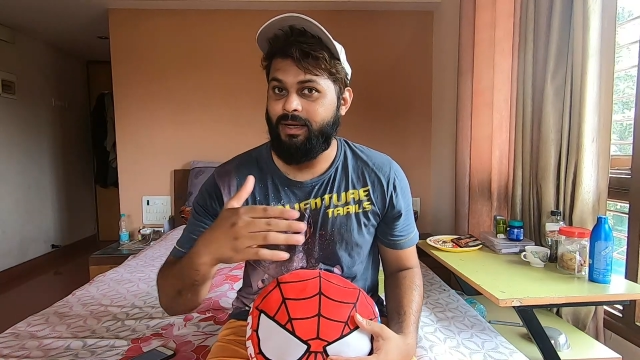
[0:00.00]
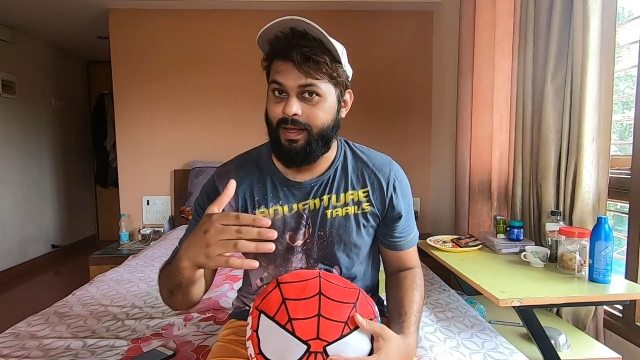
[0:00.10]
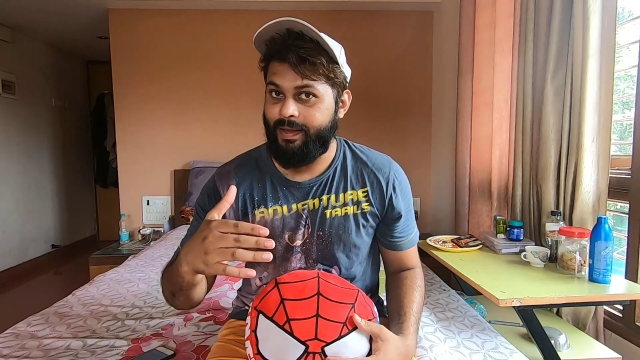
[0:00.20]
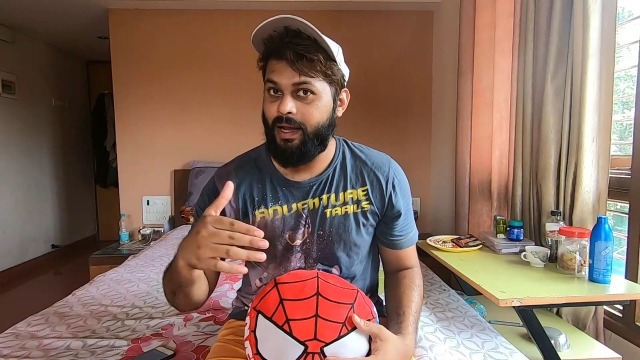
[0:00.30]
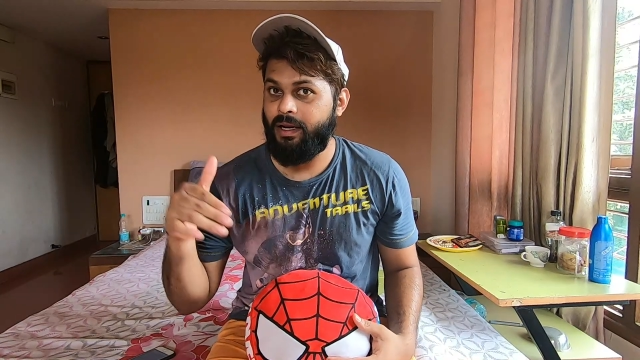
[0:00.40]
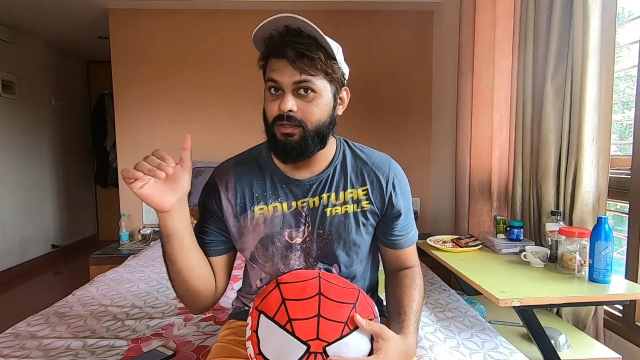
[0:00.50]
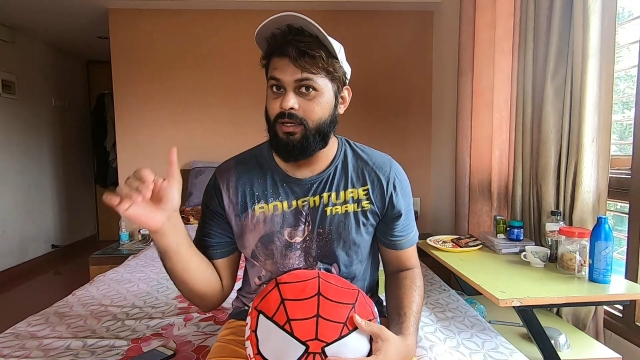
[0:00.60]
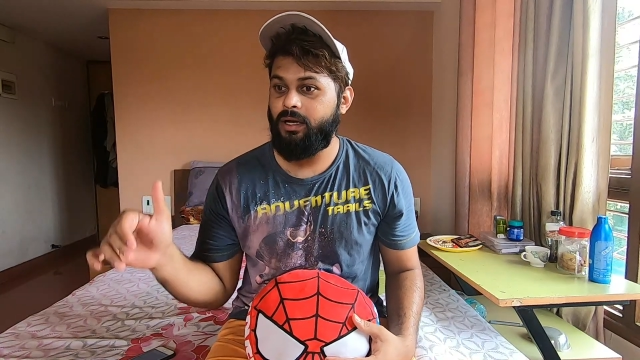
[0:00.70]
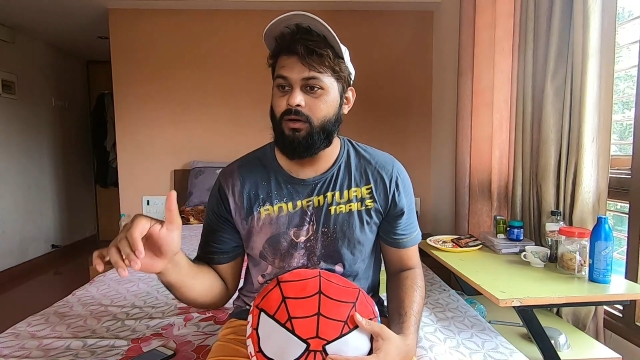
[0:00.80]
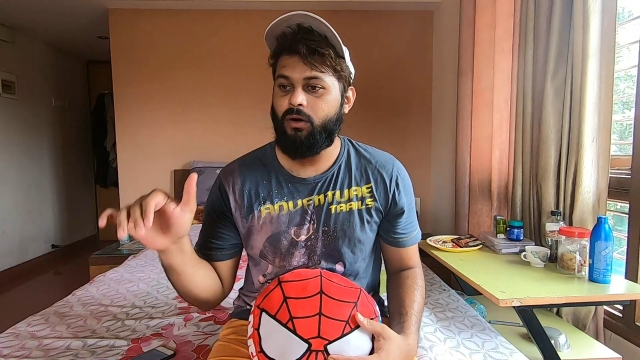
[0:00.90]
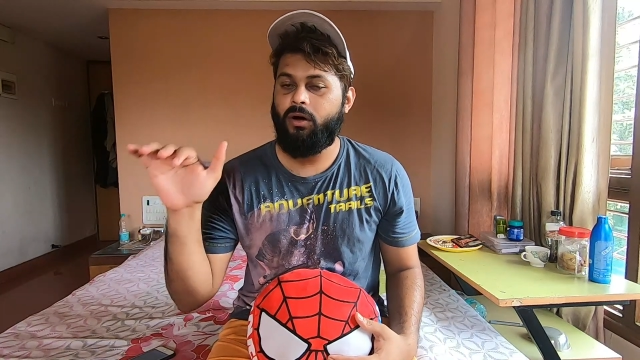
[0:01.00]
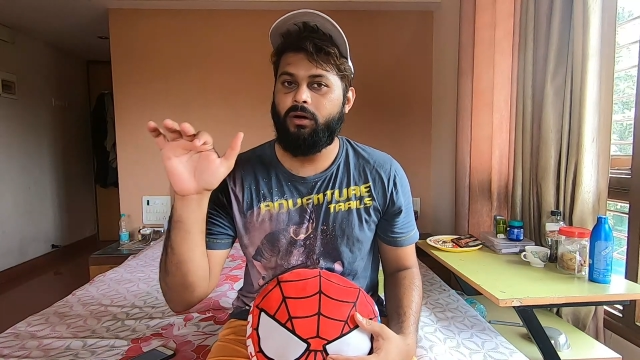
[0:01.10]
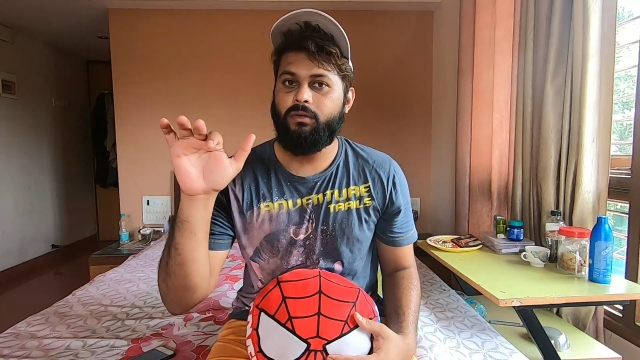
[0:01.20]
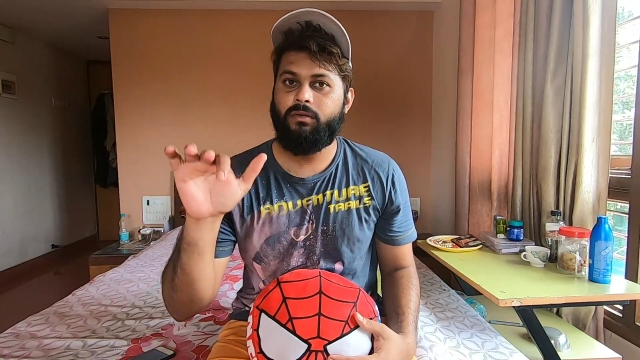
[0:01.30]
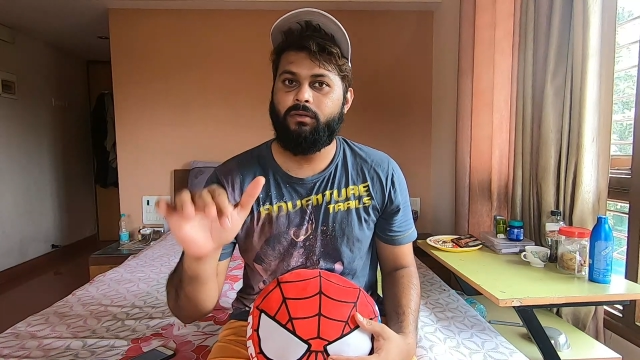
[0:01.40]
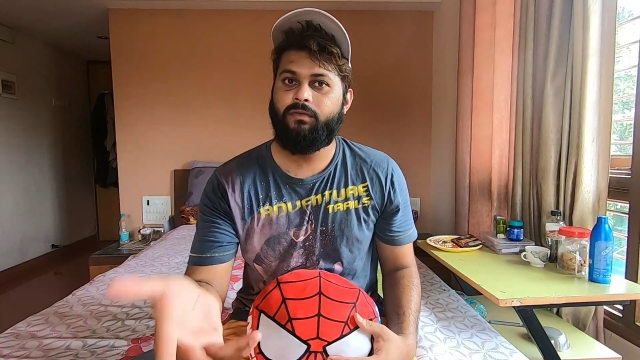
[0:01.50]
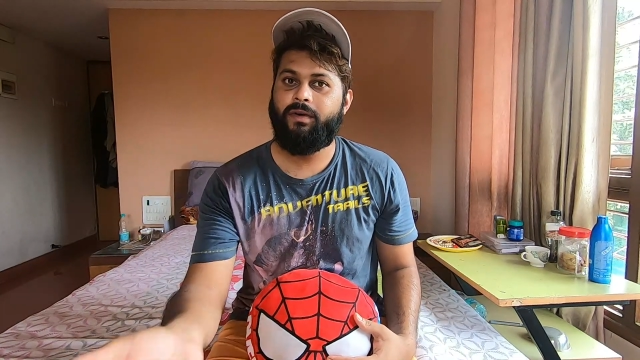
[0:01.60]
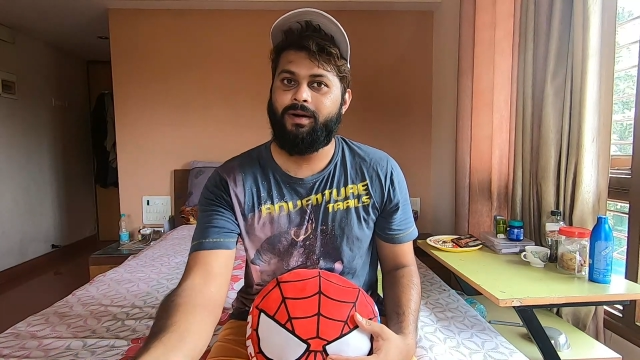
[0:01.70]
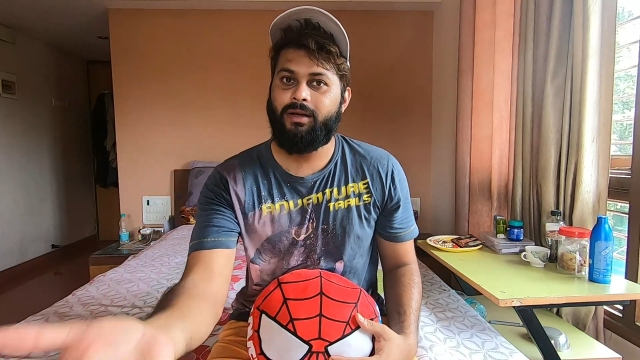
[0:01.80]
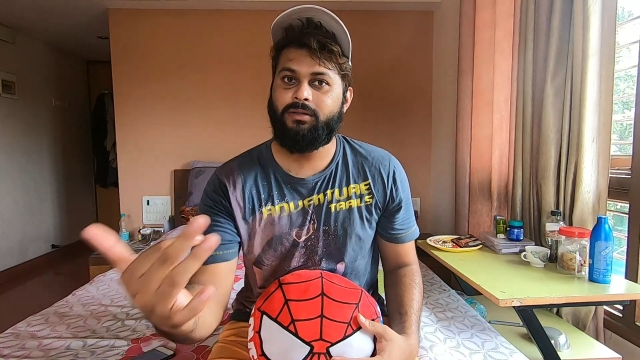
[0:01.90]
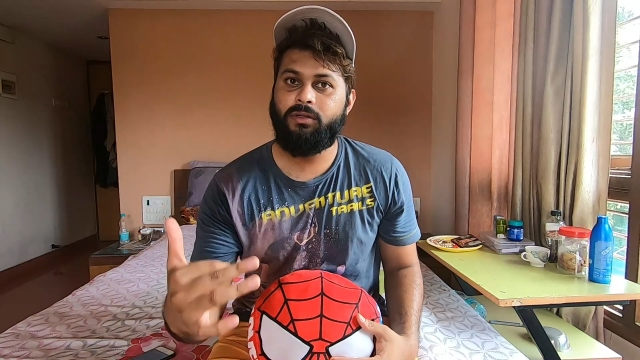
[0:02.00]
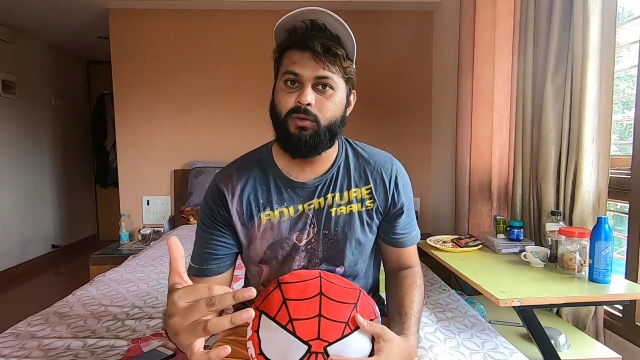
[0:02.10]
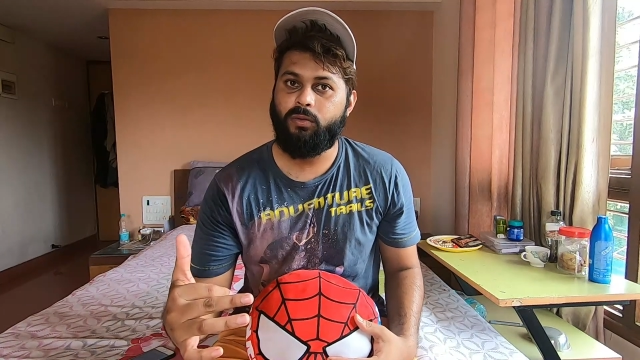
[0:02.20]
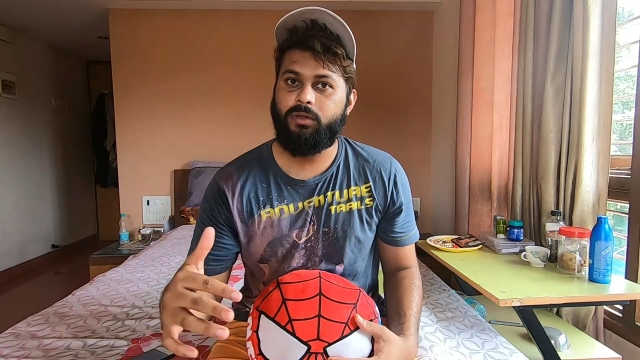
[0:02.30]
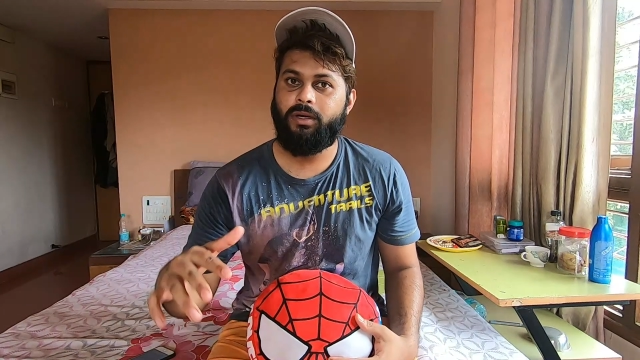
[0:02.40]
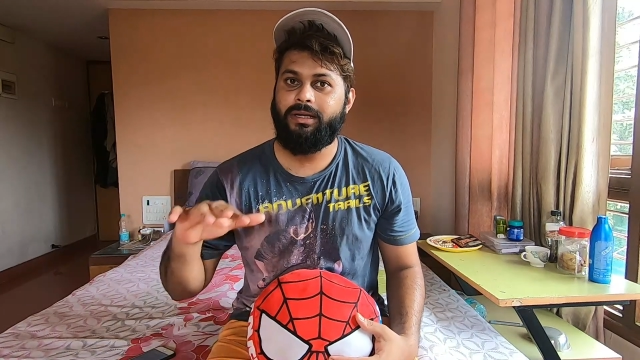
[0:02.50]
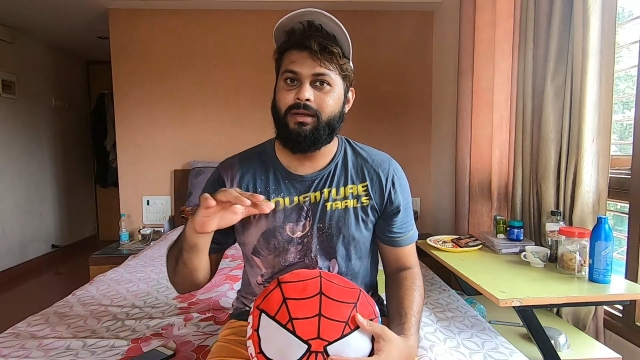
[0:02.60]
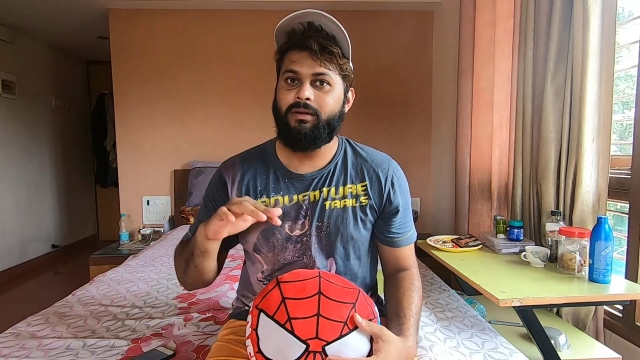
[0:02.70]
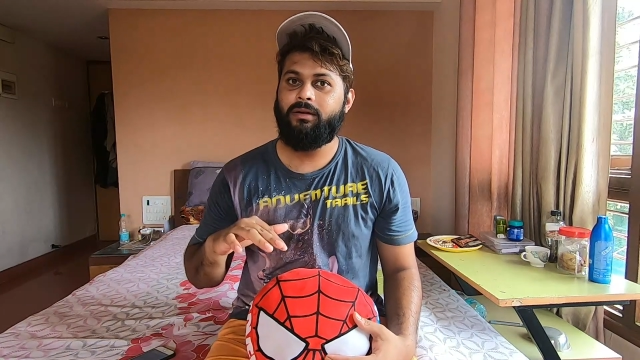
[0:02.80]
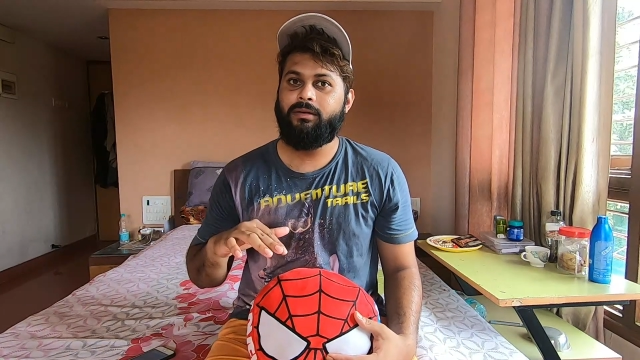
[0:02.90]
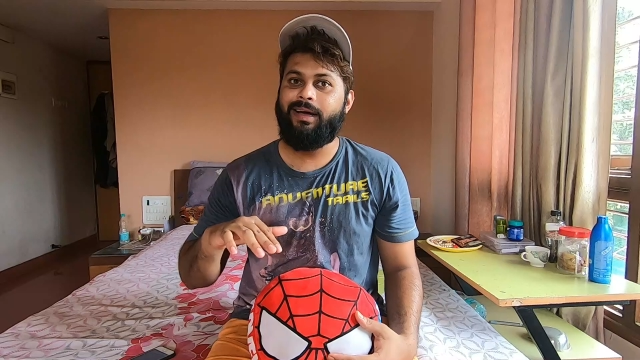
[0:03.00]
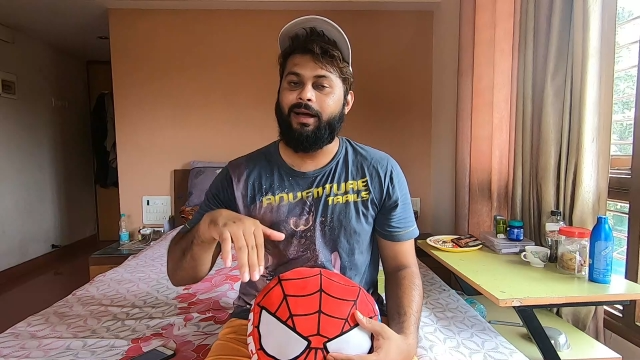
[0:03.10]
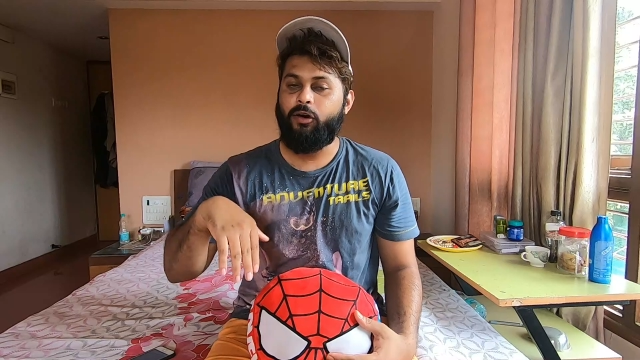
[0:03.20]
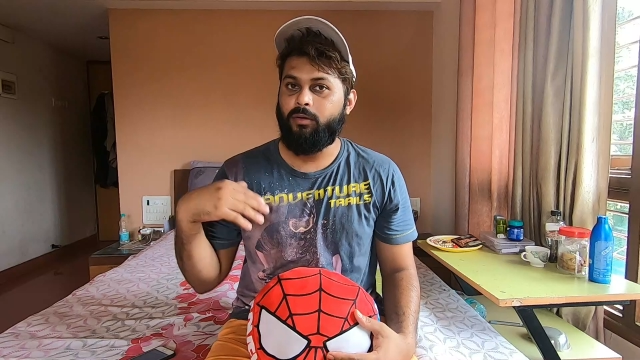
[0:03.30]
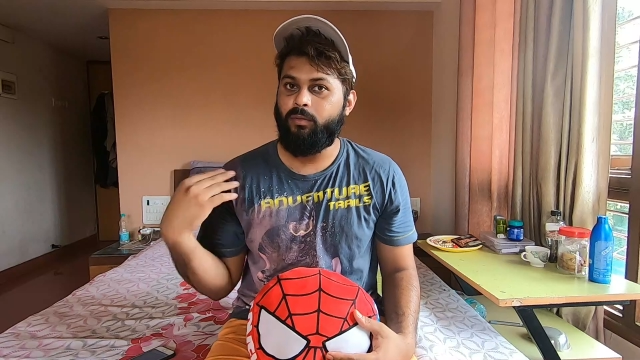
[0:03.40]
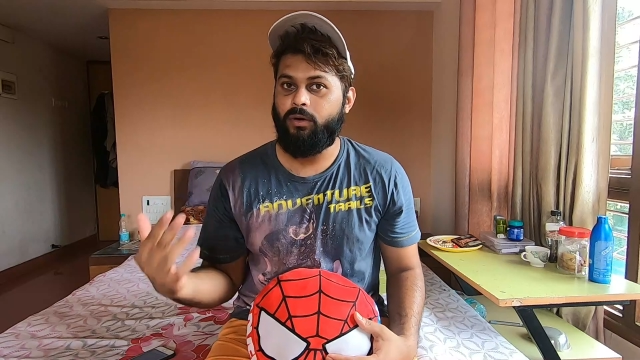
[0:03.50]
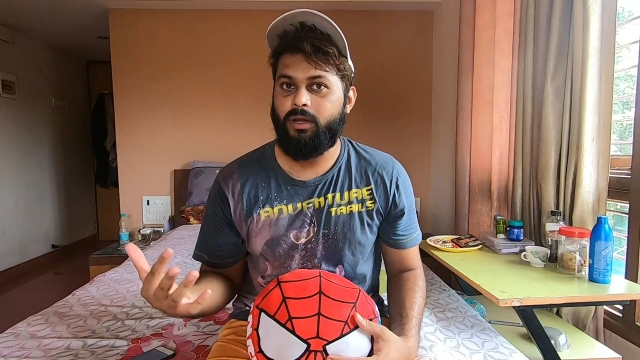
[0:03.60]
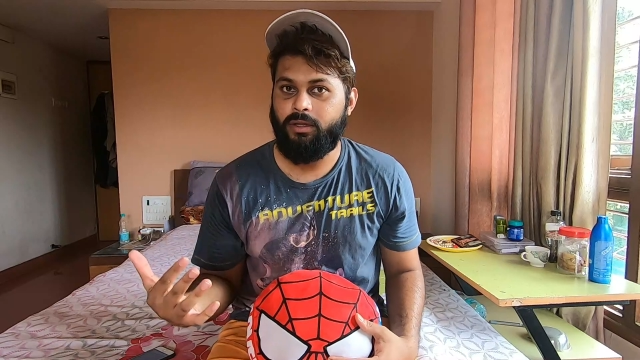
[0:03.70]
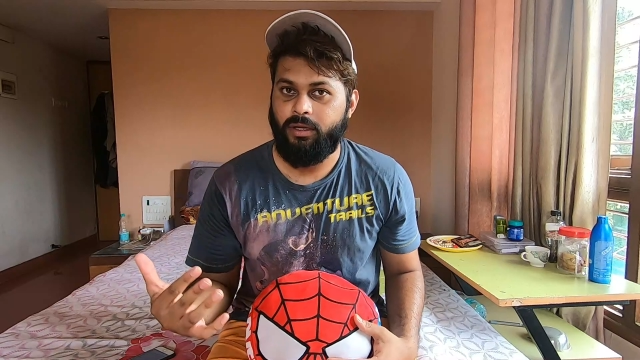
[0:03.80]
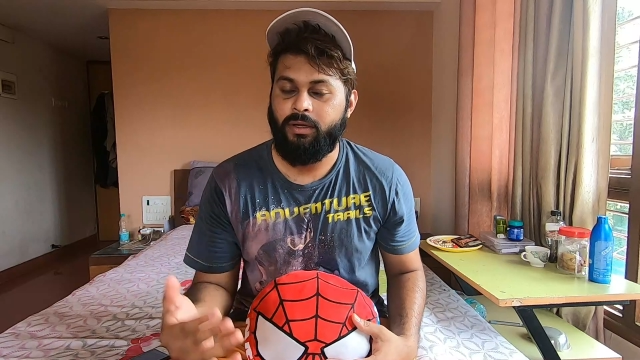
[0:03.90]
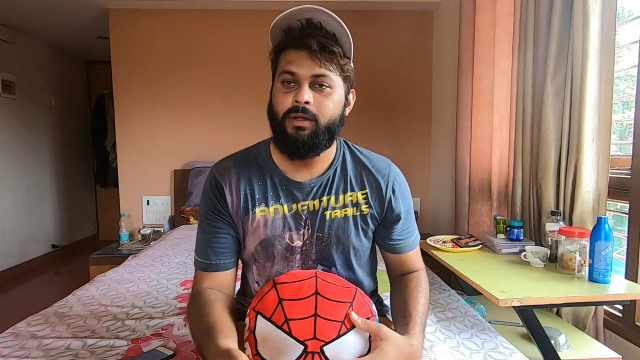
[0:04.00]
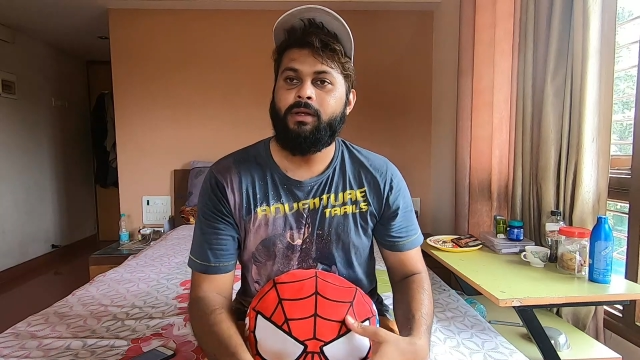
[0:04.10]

लेके आना था और फटाक से उतर के डायलॉग बोलना था